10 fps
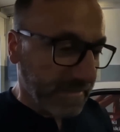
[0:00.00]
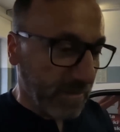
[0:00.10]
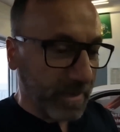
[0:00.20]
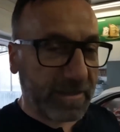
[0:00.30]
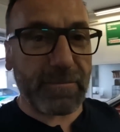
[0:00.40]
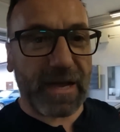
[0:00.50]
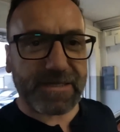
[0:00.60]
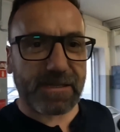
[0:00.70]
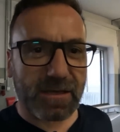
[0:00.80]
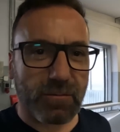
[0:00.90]
Dobra, tym
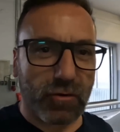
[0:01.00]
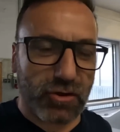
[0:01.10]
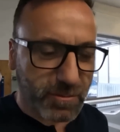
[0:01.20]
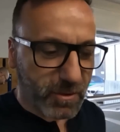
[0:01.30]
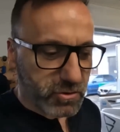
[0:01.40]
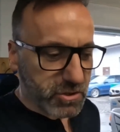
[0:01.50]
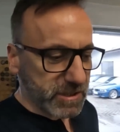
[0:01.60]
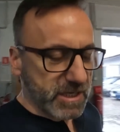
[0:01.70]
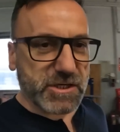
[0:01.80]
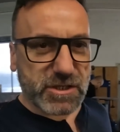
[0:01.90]
akcentem kończymy
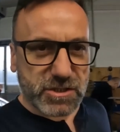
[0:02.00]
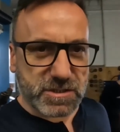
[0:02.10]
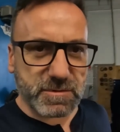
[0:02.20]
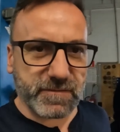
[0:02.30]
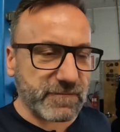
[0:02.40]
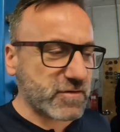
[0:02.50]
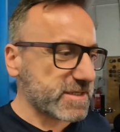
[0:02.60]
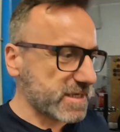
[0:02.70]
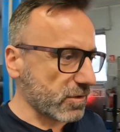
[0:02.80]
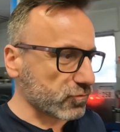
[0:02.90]
odcineczek. Życzymy Wam
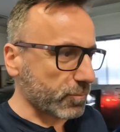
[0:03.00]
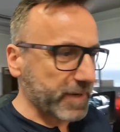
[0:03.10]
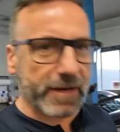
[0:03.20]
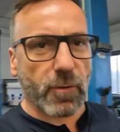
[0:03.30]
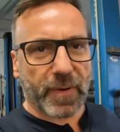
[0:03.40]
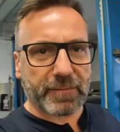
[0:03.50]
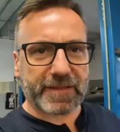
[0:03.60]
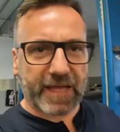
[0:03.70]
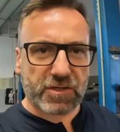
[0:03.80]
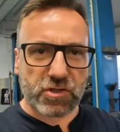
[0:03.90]
wszystkiego dobrego.
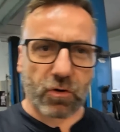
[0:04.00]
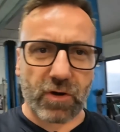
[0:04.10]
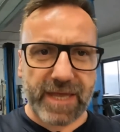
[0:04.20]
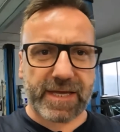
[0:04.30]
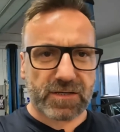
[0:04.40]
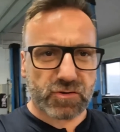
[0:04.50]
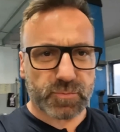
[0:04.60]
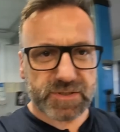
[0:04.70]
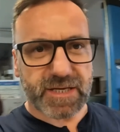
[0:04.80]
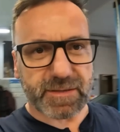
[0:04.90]
Pamiętajcie o lajkach,
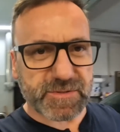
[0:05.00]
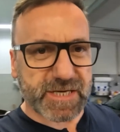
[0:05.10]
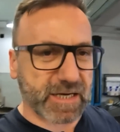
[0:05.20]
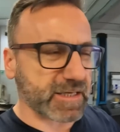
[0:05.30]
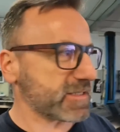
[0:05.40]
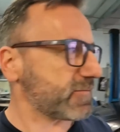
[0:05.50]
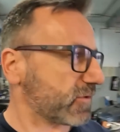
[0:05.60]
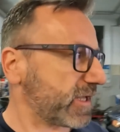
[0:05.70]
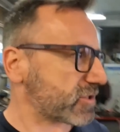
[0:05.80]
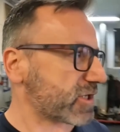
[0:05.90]
subskrypcjach i
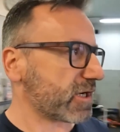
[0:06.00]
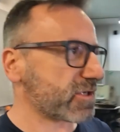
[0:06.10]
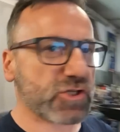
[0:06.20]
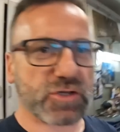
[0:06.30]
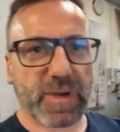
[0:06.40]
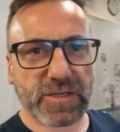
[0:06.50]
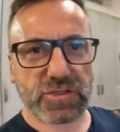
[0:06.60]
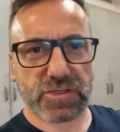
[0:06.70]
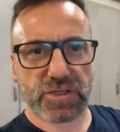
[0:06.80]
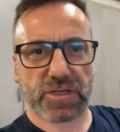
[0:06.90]
dzwoneczkach.
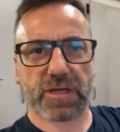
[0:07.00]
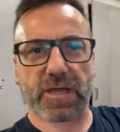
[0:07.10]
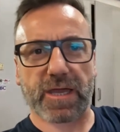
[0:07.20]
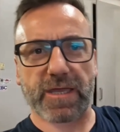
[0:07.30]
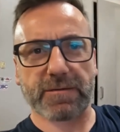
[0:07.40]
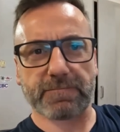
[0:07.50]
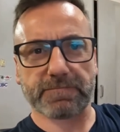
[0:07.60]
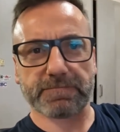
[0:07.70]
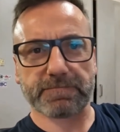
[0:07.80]
Trzymajcie się. Hej!